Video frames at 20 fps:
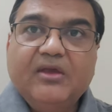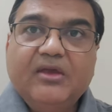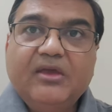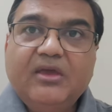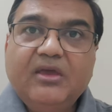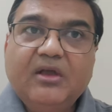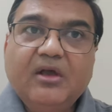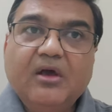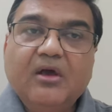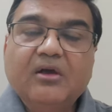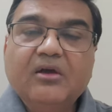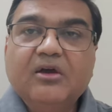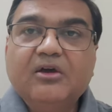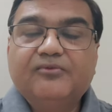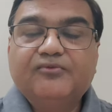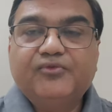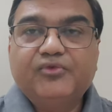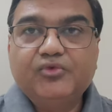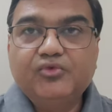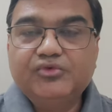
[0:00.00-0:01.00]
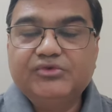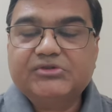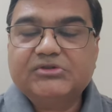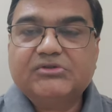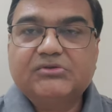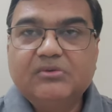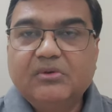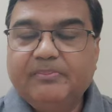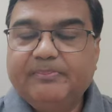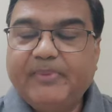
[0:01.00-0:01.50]
कि अगर
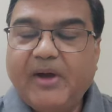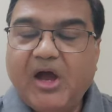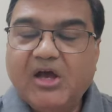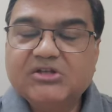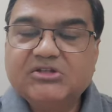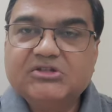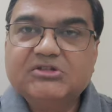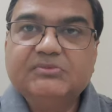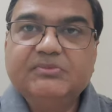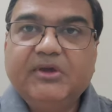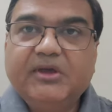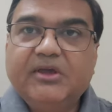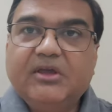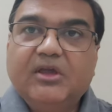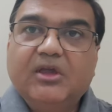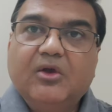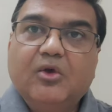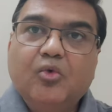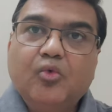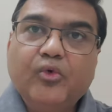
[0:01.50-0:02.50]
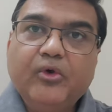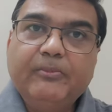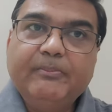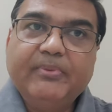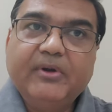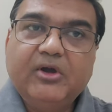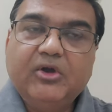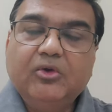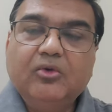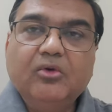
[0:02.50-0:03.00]
फ्यूचर पास्ट में कोई
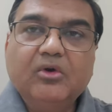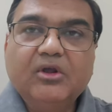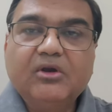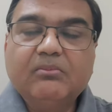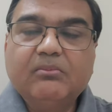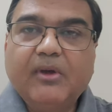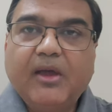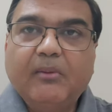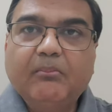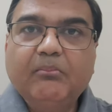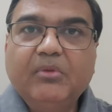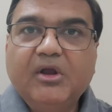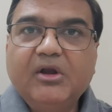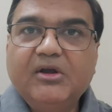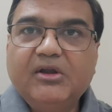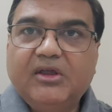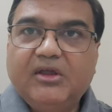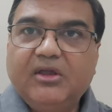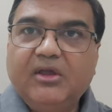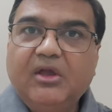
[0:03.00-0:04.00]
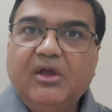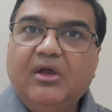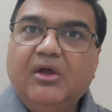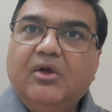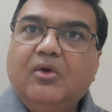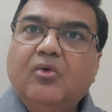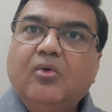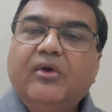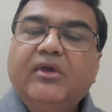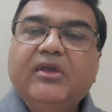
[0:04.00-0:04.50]
पर्टिकुलर मेंबर ने
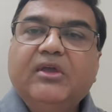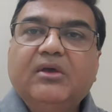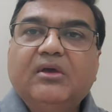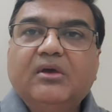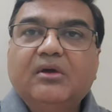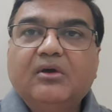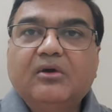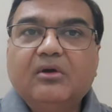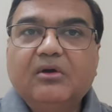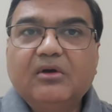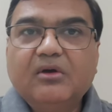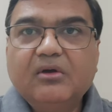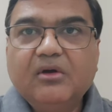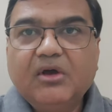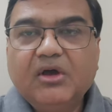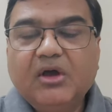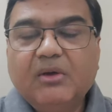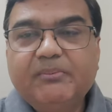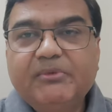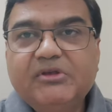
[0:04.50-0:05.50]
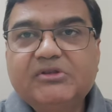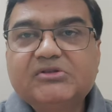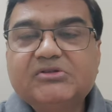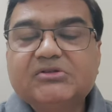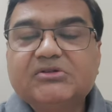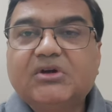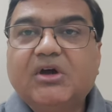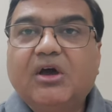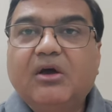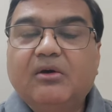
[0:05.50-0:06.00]
कोई
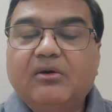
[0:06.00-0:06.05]
मीन्स